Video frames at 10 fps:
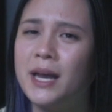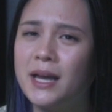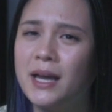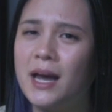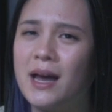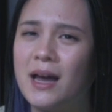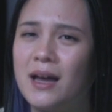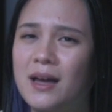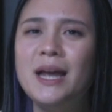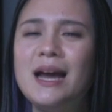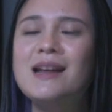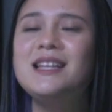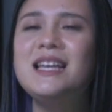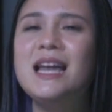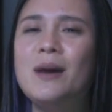mereka.
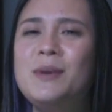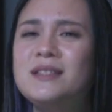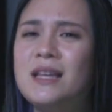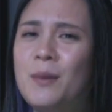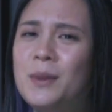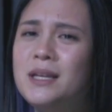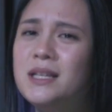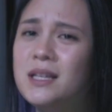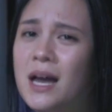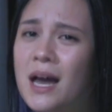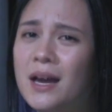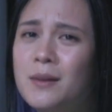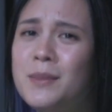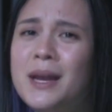Mereka tidak bisa mendengar,